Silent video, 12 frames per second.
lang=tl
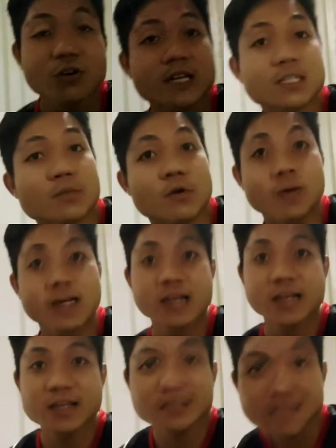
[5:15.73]
ang oras mo
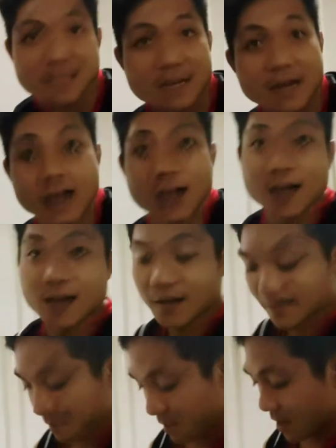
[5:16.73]
para hindi ka
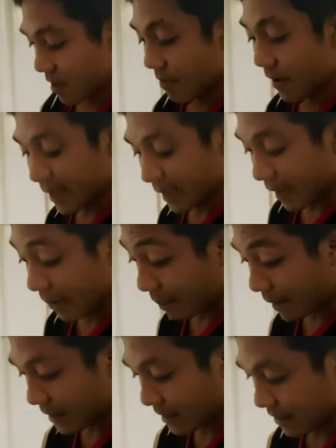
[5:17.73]

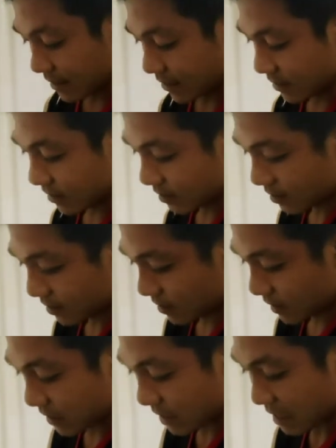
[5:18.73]
mahirapan
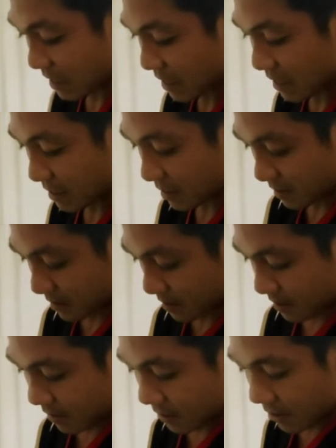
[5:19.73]
kasi
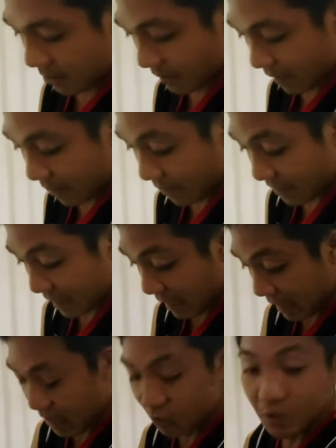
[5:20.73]
marami
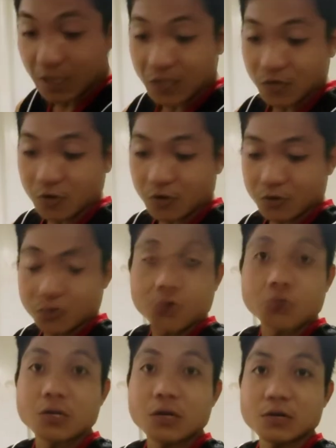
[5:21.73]
talaga tulad ko
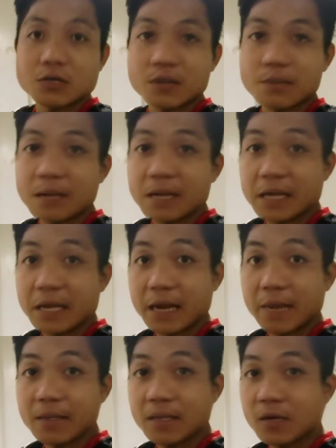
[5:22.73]
nung una kong sampa
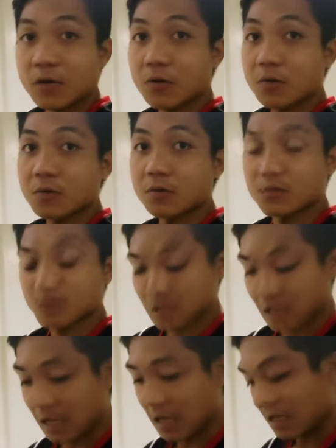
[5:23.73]
nahirapan ako
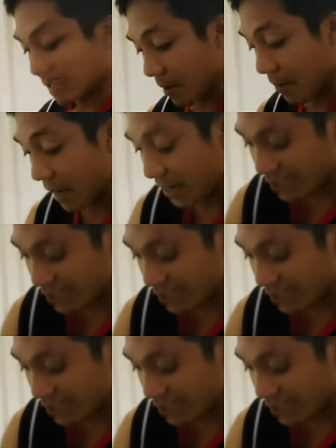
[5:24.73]
sa time